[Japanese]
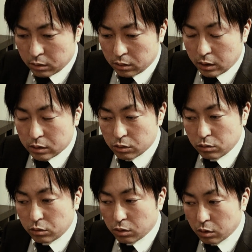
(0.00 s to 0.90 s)
でそ
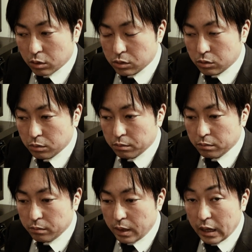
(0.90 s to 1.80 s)
の子その
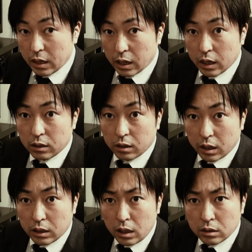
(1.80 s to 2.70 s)
目開い
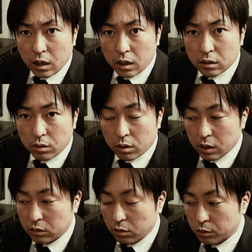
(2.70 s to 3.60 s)
て痛くなかったのか
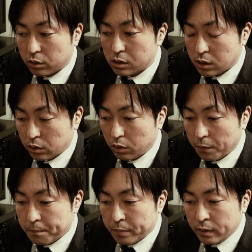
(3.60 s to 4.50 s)
なとか思ったんですけ
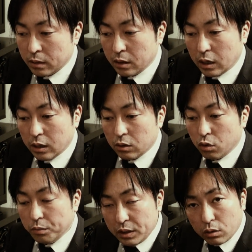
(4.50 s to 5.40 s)
どなんか
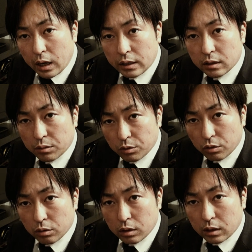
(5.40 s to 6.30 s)
ゴミとか入ってて
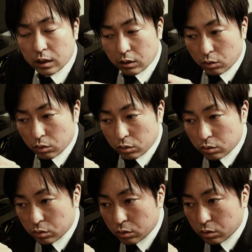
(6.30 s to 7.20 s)
もかこ
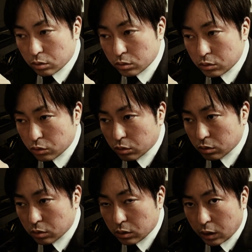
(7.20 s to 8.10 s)
うちょっと
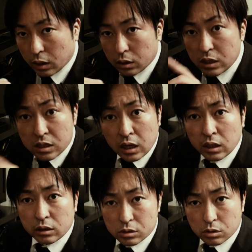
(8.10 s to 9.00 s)
ね気づか
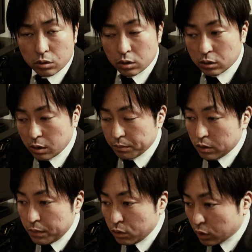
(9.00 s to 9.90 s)
ないんですよ。で
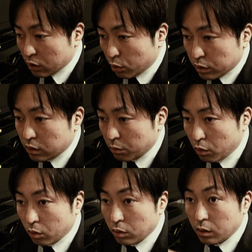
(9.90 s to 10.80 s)
指とかでこうやってやって
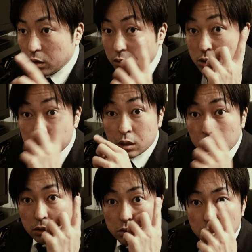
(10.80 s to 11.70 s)
も全
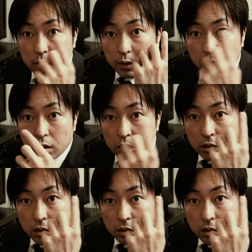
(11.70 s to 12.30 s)
然そのまま